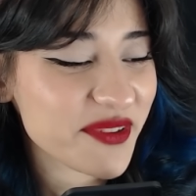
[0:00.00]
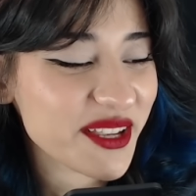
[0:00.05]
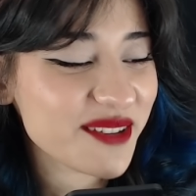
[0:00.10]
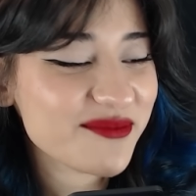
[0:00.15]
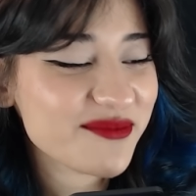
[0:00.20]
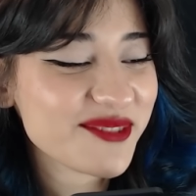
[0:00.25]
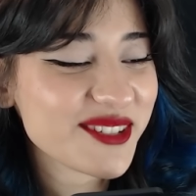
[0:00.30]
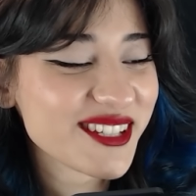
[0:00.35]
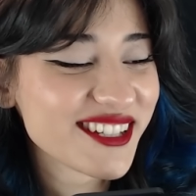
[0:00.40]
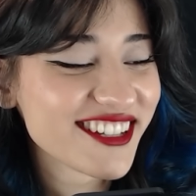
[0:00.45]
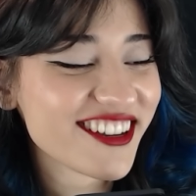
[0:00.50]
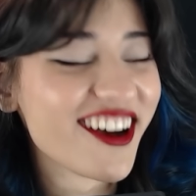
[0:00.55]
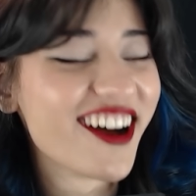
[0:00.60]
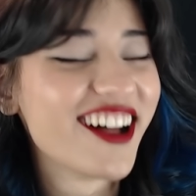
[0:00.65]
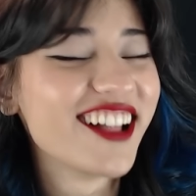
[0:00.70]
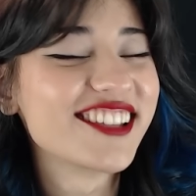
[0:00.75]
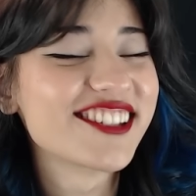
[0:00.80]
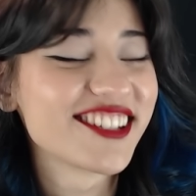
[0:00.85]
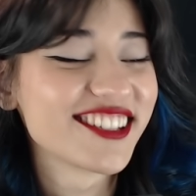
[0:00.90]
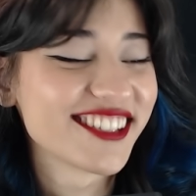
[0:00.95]
Benim için
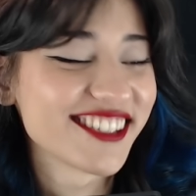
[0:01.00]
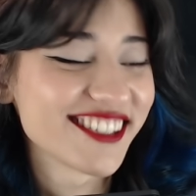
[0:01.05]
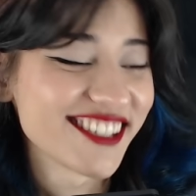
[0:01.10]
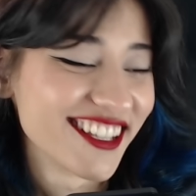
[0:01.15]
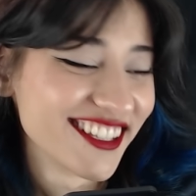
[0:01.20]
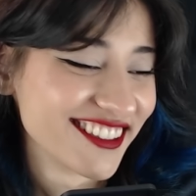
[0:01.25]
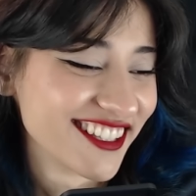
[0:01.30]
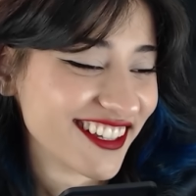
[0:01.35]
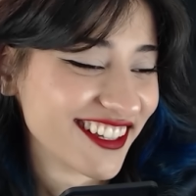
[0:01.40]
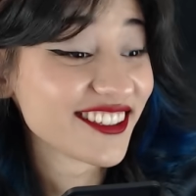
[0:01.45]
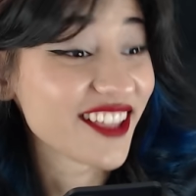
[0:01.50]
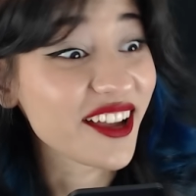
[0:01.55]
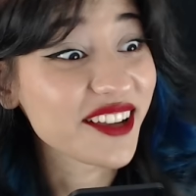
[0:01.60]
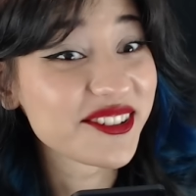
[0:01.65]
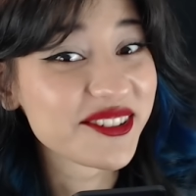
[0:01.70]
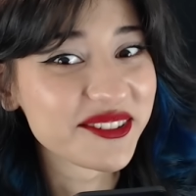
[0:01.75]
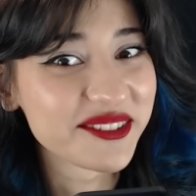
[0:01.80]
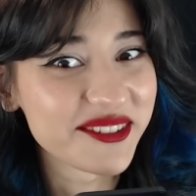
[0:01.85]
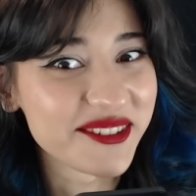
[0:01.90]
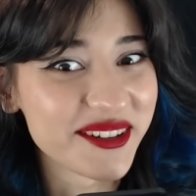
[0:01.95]
kalçanı salla. Daha
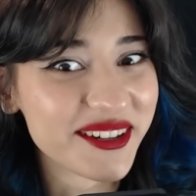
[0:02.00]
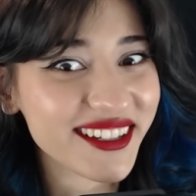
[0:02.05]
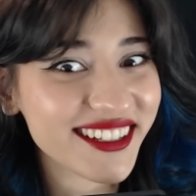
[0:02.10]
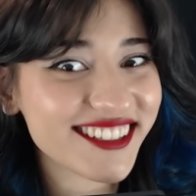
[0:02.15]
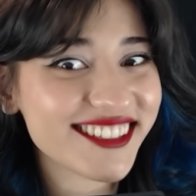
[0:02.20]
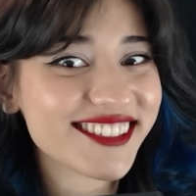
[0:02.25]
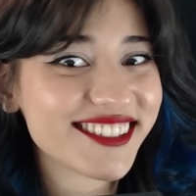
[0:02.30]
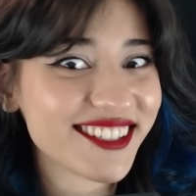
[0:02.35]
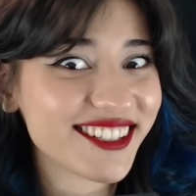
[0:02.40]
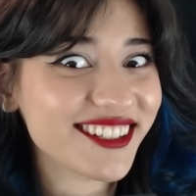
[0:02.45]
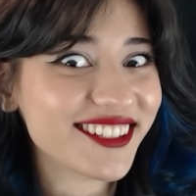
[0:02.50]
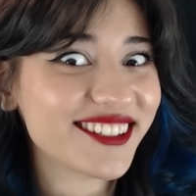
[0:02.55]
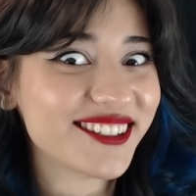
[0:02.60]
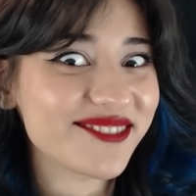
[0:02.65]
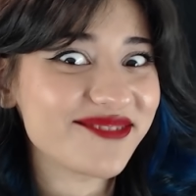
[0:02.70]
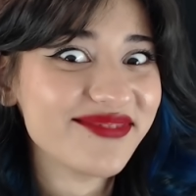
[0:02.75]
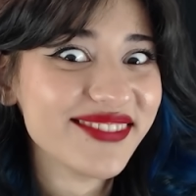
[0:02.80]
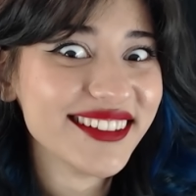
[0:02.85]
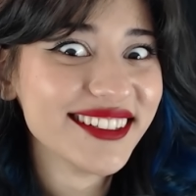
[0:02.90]
çok görmek istiyorum.